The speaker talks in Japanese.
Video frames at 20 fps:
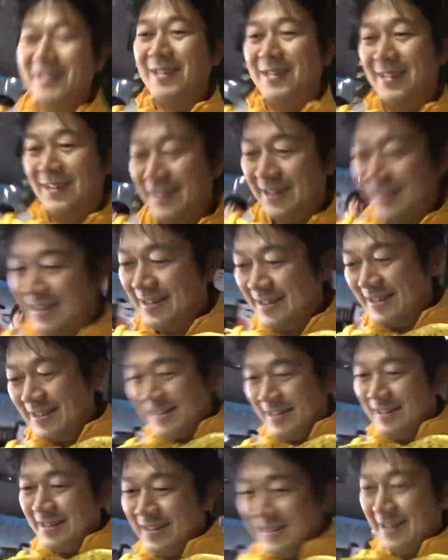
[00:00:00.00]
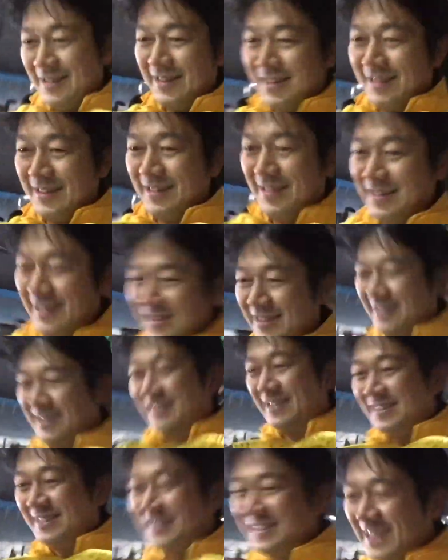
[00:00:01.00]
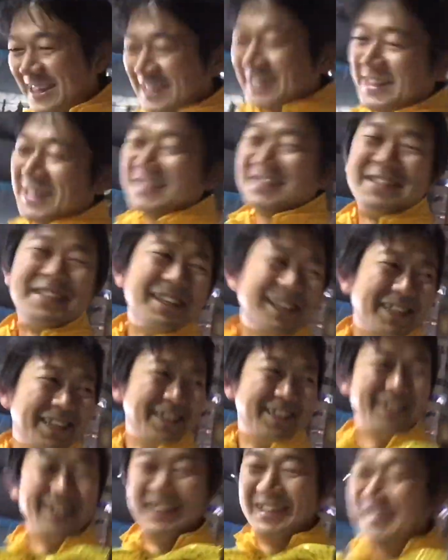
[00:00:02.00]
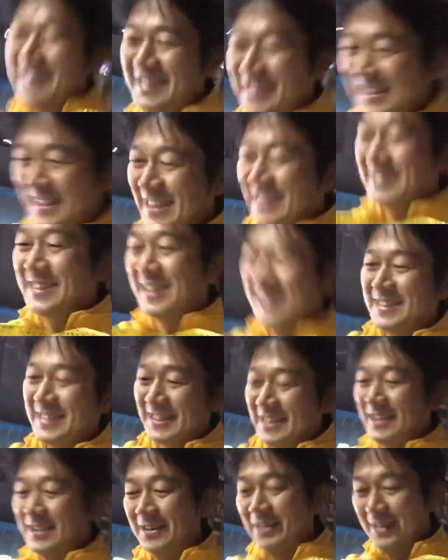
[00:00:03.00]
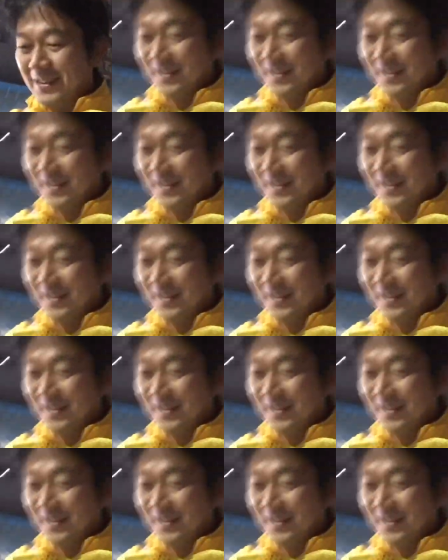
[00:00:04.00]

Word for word: ん、やっぱあの人は優しいね優しい、うん、俺がこれ知った